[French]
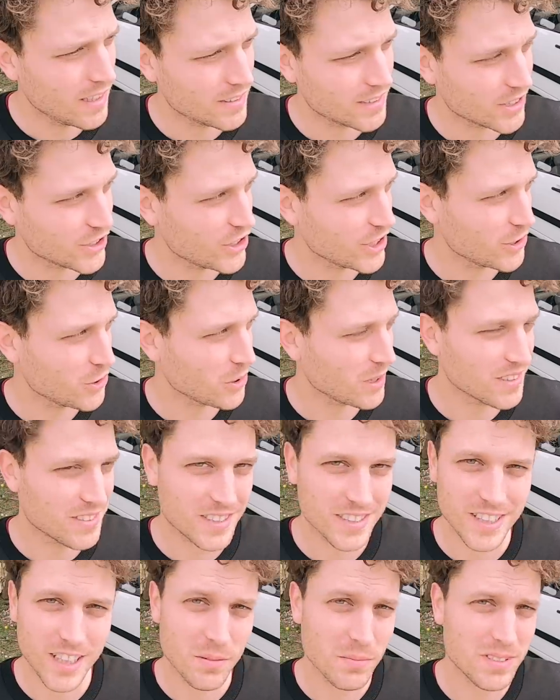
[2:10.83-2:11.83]
sachez que sur
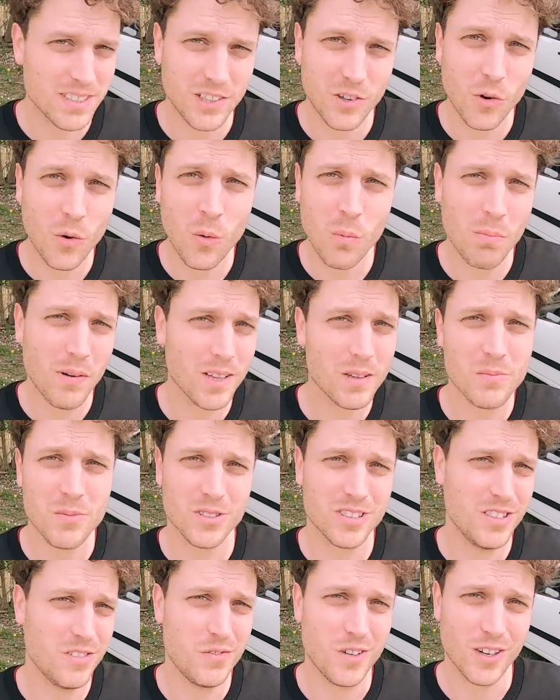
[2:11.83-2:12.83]
Instagram, c'est
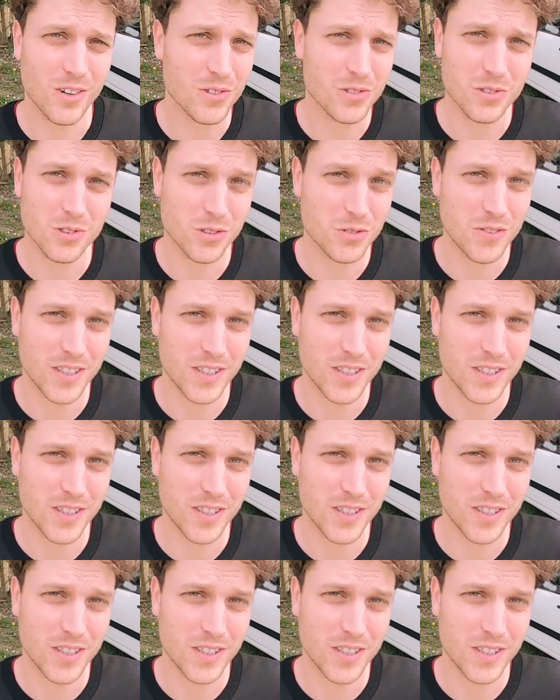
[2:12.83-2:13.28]
complètement différent ce que je